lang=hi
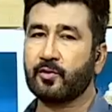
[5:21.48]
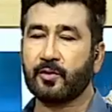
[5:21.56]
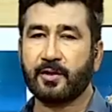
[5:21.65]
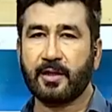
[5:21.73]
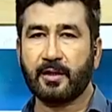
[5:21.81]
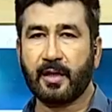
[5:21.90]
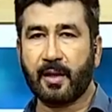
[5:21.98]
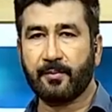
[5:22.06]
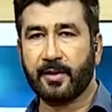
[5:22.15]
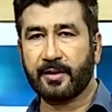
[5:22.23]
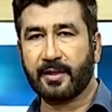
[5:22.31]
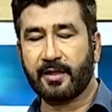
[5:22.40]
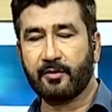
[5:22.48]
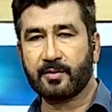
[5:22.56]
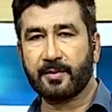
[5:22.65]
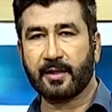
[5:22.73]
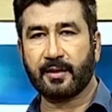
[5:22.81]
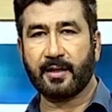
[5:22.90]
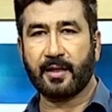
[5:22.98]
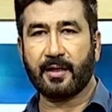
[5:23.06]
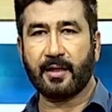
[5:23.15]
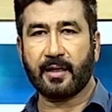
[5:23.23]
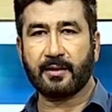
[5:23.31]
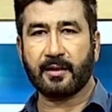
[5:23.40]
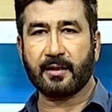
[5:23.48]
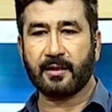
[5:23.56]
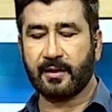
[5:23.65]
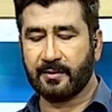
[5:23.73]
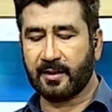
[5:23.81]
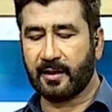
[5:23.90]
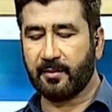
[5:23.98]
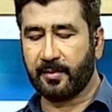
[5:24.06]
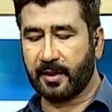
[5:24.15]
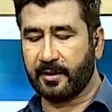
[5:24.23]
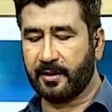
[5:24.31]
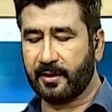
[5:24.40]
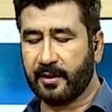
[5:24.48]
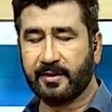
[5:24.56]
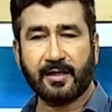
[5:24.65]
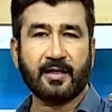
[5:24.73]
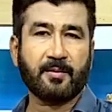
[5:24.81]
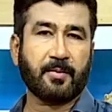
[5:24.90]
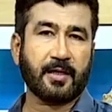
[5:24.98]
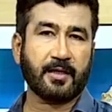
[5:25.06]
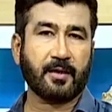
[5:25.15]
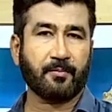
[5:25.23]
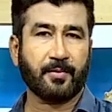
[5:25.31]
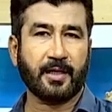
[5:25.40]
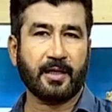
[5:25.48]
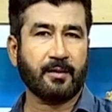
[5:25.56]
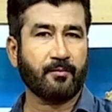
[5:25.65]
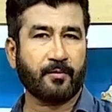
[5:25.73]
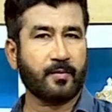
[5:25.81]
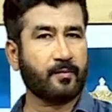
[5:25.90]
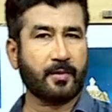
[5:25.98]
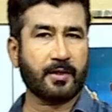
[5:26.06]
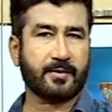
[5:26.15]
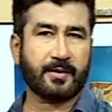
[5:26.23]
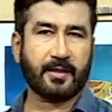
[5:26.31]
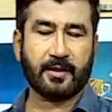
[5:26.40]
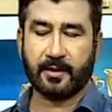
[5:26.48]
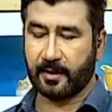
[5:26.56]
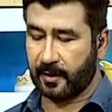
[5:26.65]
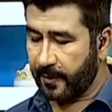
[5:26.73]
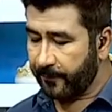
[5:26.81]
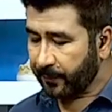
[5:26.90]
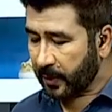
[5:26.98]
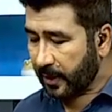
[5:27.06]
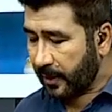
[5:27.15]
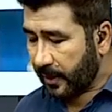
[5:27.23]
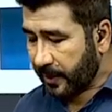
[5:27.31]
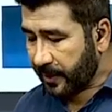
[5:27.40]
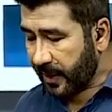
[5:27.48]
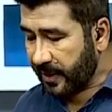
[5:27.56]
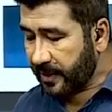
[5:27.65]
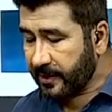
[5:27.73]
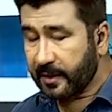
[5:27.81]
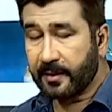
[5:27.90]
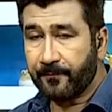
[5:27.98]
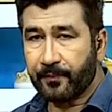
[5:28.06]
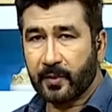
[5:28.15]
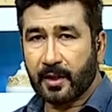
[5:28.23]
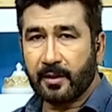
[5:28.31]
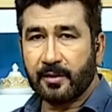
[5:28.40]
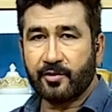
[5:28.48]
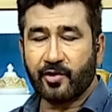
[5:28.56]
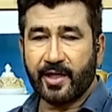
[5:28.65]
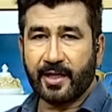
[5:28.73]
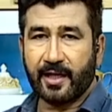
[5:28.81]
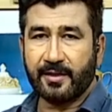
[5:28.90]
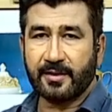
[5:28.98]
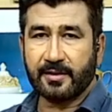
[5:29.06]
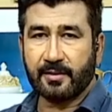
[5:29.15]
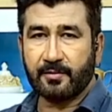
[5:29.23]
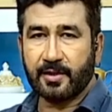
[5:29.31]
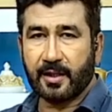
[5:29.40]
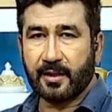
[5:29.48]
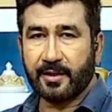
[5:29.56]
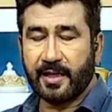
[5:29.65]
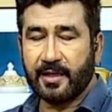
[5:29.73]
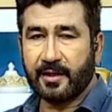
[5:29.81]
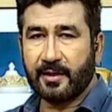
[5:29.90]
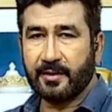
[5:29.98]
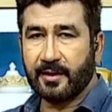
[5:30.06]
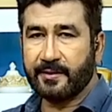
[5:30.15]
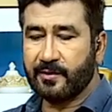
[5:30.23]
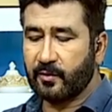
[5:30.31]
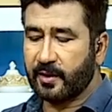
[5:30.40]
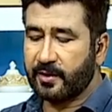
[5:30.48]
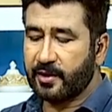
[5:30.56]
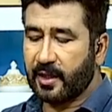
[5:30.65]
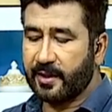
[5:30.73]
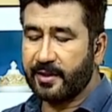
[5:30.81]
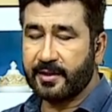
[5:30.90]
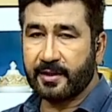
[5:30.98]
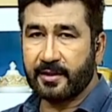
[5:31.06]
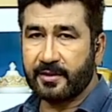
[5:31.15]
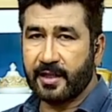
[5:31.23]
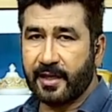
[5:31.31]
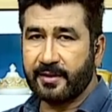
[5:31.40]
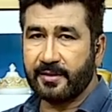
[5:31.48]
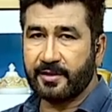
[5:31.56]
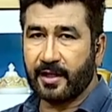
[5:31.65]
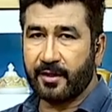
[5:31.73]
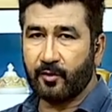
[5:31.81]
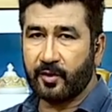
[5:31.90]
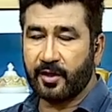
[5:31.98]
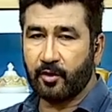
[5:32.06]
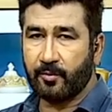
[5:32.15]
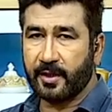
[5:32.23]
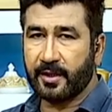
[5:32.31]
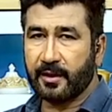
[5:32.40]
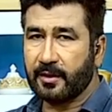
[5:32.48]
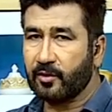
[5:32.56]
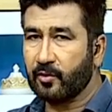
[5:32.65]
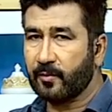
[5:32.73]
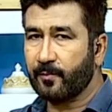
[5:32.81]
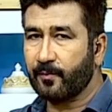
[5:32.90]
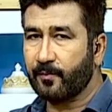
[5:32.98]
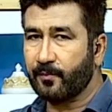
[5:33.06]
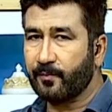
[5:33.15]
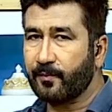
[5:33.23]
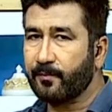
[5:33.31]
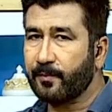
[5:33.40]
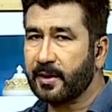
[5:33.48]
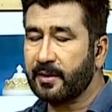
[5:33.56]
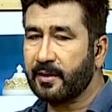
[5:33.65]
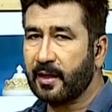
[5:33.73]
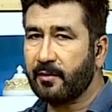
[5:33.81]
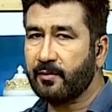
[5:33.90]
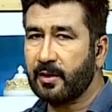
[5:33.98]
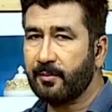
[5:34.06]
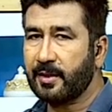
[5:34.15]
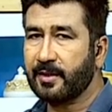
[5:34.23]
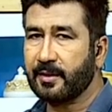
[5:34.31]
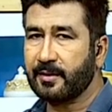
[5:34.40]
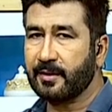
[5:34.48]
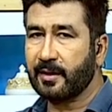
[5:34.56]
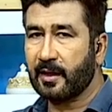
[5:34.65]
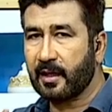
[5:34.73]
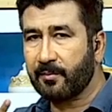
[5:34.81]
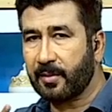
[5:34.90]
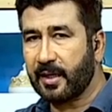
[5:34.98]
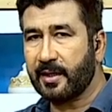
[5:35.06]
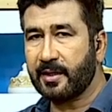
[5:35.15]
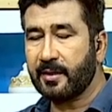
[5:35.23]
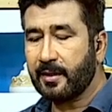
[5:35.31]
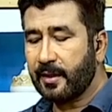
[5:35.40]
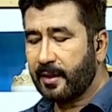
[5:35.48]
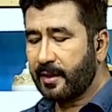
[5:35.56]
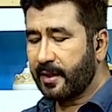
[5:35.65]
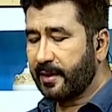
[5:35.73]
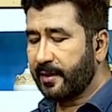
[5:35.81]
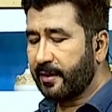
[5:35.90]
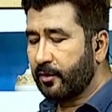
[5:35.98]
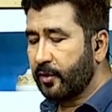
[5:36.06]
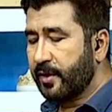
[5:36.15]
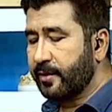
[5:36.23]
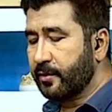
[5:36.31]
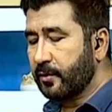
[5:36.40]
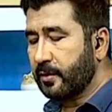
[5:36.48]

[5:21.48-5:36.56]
होती है आपने दही उसमें रखना है आधा घंटा सारा पानी निकल जाएगा ये पानी आप पी लें लस्सी की तरह दही ते टे खाने जा चमचा दही खड़ा उनके छाणी जो चाय की छाणी होंगी उनमें रख पंद्रह वी मिनट अधु कलाक पानी निकरी ईंदो हीउ ॾिसो